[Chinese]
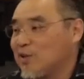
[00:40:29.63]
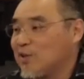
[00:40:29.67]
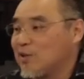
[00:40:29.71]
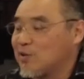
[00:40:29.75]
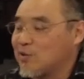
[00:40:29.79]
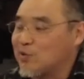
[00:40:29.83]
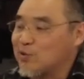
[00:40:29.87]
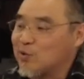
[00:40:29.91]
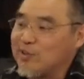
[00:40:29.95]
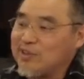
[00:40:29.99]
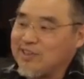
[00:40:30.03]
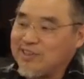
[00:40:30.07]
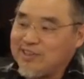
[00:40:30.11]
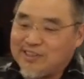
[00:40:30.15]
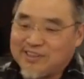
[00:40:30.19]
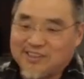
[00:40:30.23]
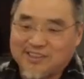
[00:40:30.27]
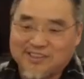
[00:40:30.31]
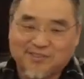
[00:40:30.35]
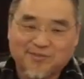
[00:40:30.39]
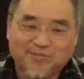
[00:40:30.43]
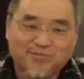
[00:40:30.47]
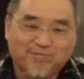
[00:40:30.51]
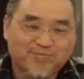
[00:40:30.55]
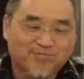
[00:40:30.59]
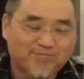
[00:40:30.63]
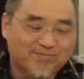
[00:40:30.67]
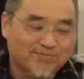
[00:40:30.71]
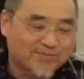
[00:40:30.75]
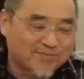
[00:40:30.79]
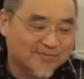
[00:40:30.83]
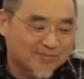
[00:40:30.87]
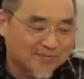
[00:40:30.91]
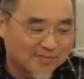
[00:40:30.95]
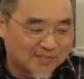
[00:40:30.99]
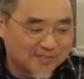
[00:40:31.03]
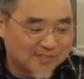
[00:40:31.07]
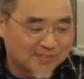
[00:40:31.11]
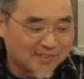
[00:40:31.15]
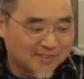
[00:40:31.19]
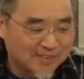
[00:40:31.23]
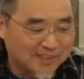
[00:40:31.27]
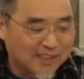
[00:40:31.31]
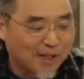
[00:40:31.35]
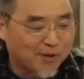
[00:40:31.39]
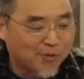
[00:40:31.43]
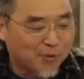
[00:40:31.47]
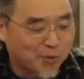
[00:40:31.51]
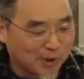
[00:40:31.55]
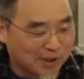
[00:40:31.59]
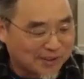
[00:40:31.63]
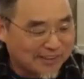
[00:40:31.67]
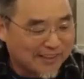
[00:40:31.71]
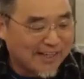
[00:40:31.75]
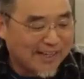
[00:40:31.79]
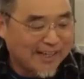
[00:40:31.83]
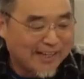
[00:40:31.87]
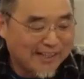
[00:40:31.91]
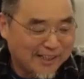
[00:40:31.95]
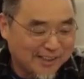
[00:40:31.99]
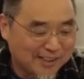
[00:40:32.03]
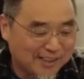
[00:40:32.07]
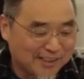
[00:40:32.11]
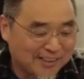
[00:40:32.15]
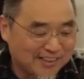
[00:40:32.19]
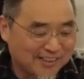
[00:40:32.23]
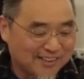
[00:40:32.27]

所以，那我在